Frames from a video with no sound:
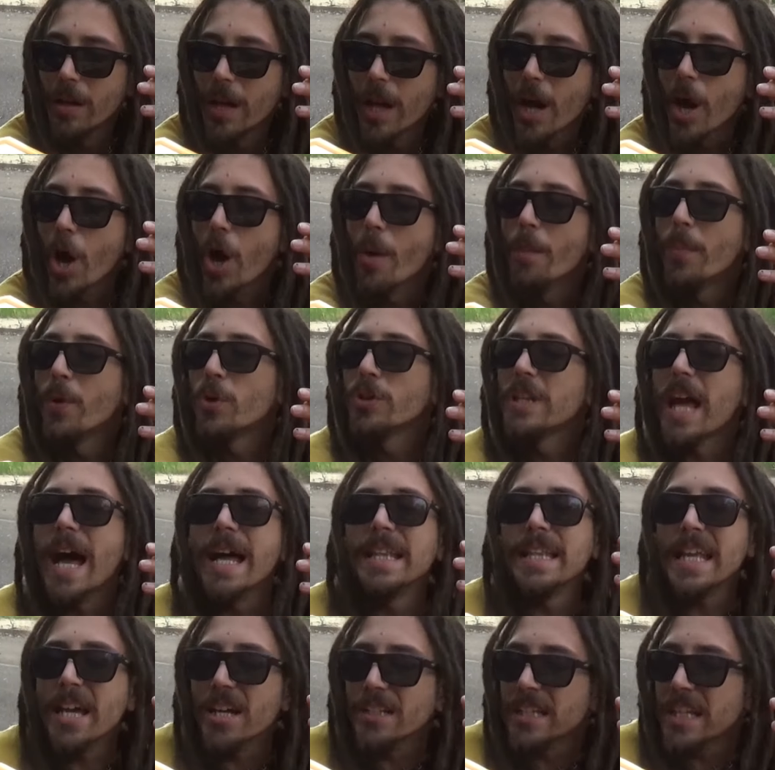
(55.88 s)

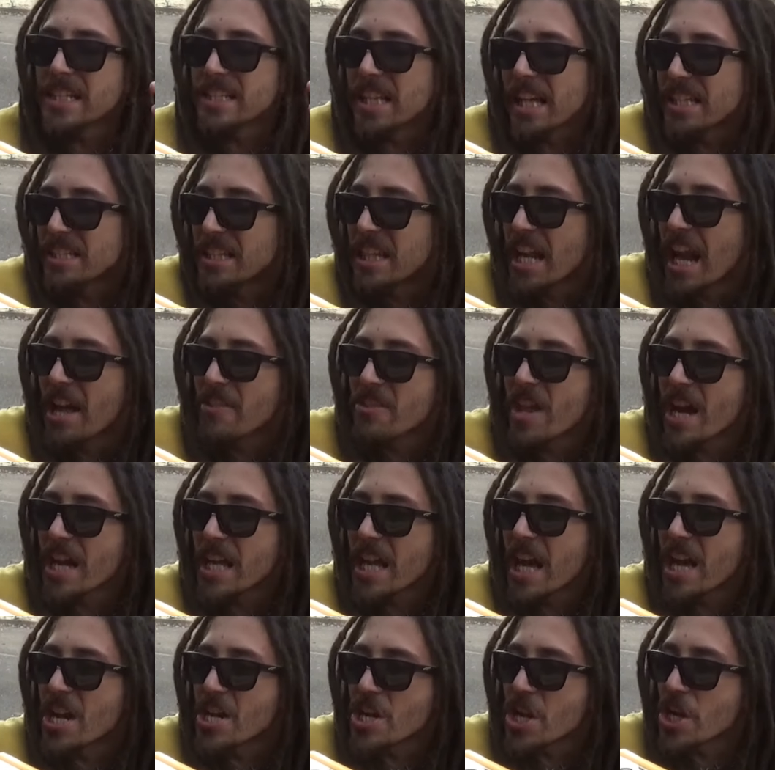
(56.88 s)
Joputa, tío, te estás tirando
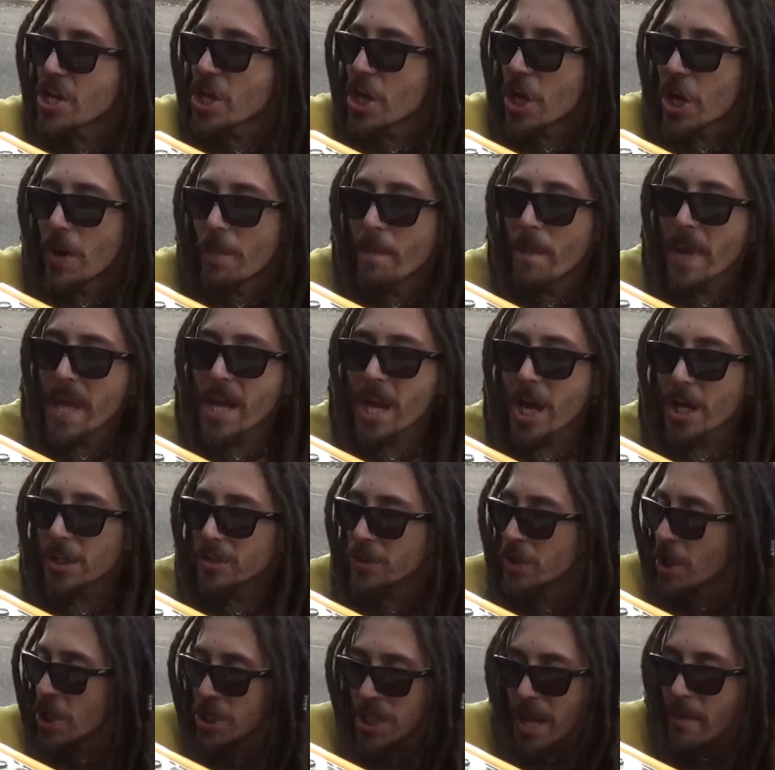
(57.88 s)
aquí el rollo conmigo.
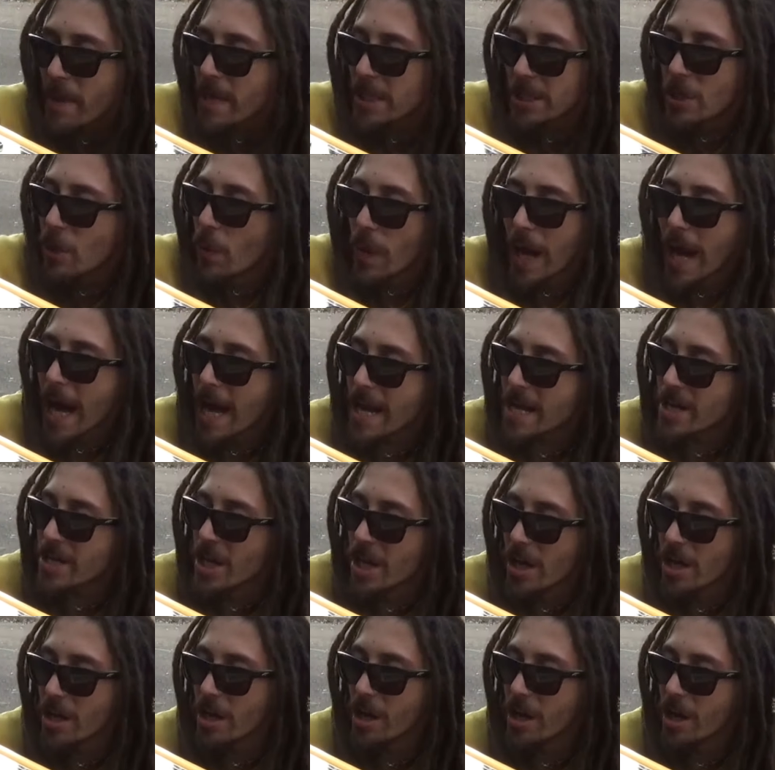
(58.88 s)
Tú no sabes jugar,
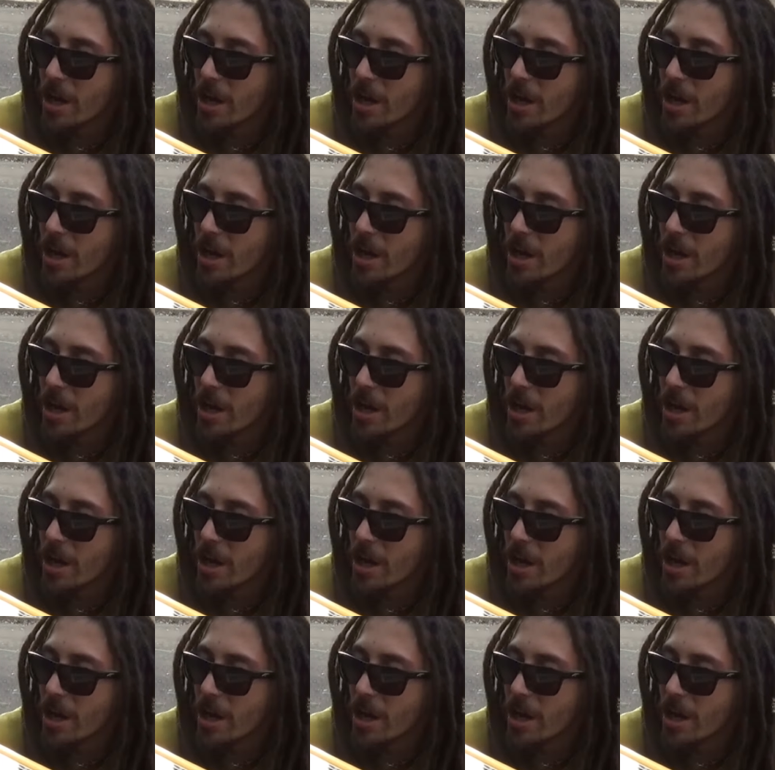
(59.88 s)
¿no?